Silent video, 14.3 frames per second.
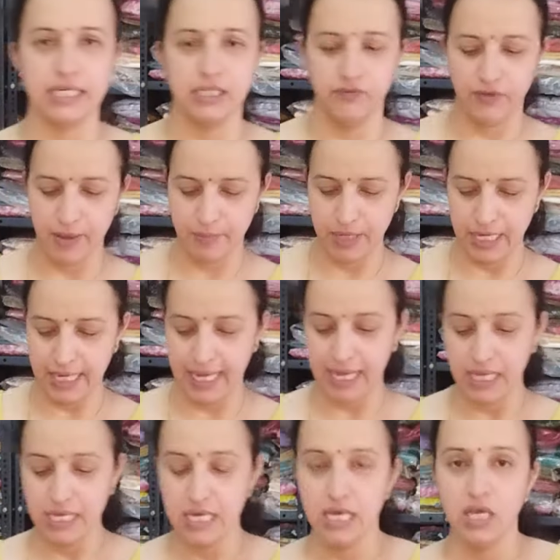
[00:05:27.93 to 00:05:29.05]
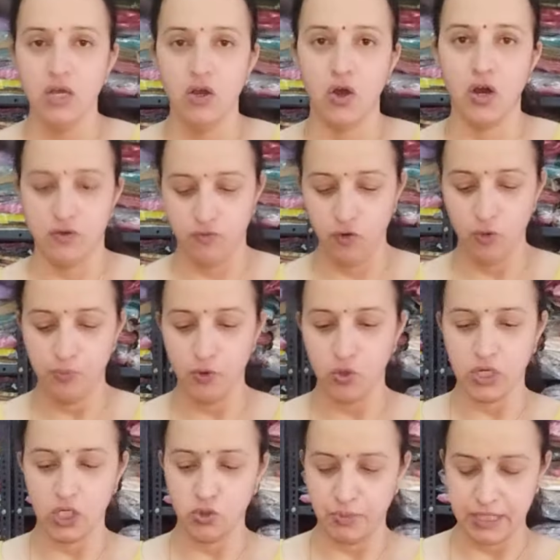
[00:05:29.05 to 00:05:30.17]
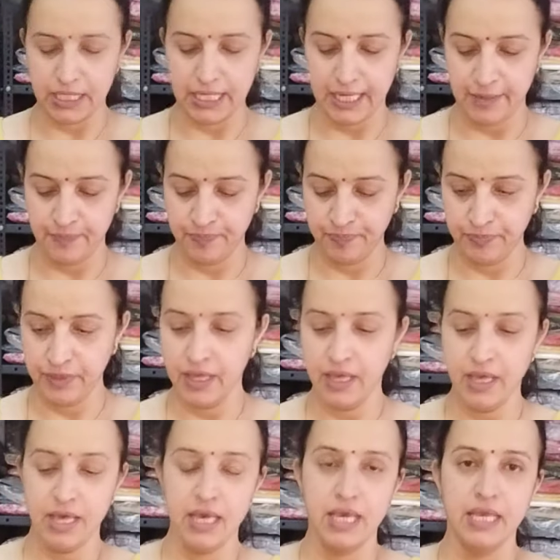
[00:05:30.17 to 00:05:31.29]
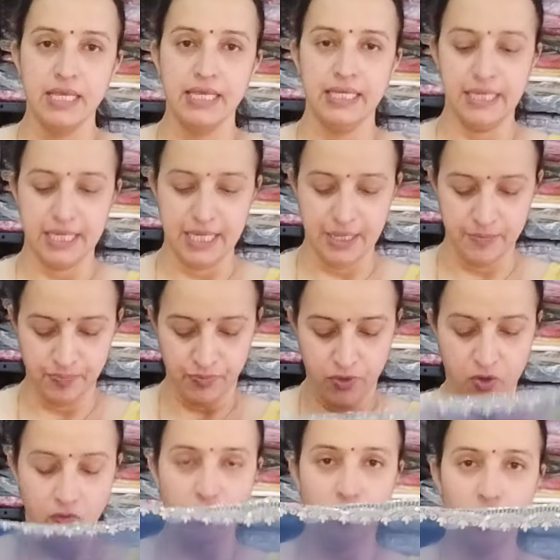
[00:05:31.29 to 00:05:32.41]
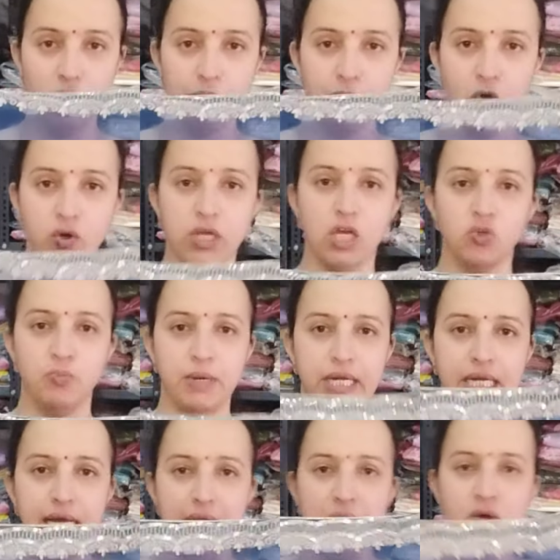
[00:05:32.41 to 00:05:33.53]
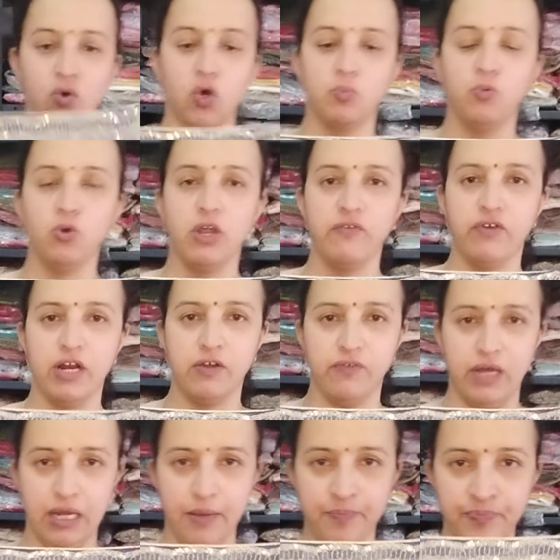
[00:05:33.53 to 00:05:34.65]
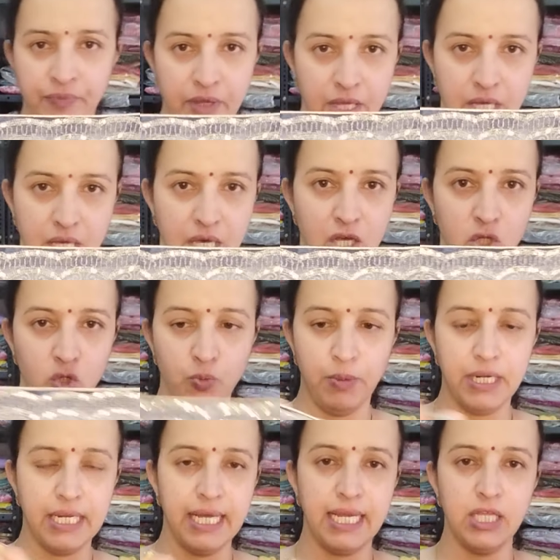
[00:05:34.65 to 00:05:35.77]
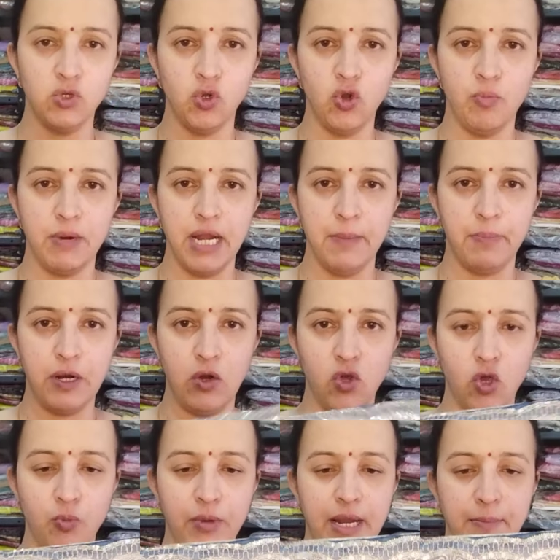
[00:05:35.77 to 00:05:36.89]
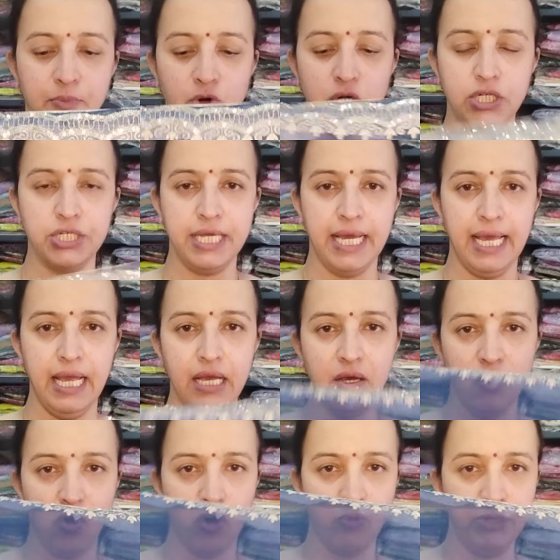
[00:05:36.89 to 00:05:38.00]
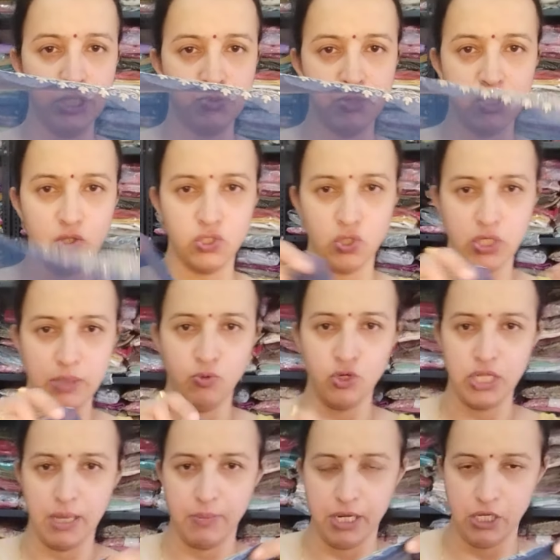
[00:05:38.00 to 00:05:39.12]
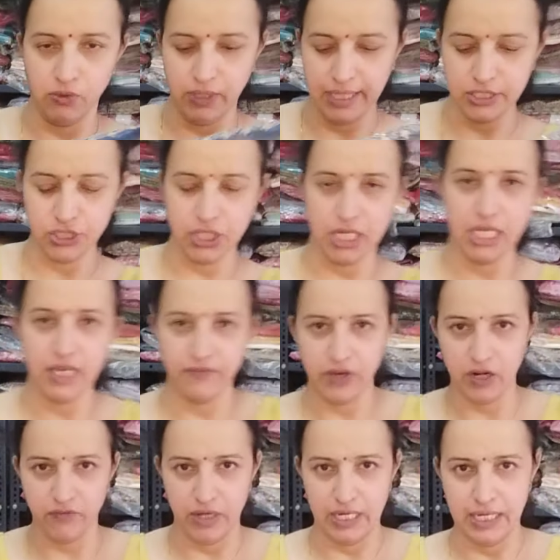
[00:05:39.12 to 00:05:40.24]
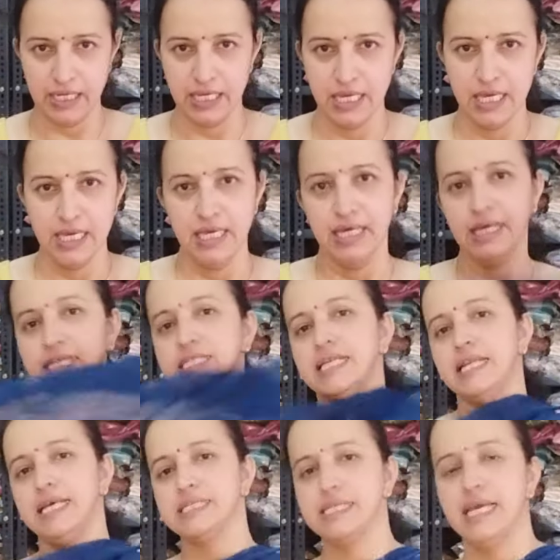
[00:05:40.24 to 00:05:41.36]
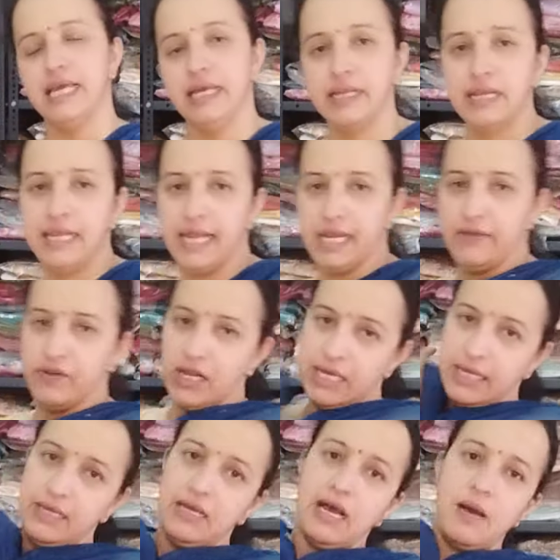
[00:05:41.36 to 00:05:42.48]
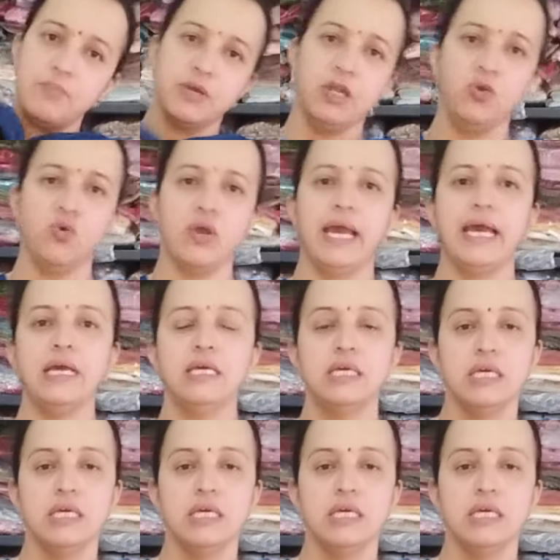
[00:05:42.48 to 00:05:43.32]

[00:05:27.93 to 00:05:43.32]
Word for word: साटिन फैब्रिक है और फुल प्योर का दुपट्टा है ये देखिए फुल प्योर का दुपट्टा और पूरे वर्क वाला दुपट्टे के दोनों बड़े पल्लों के ऊपर एम्ब्रॉयडरी है और बीच में छोटी छोटी पुटियां बनी हुई है जरी के वर्क वाली इस तरह से लेने वाली आपकी लुक है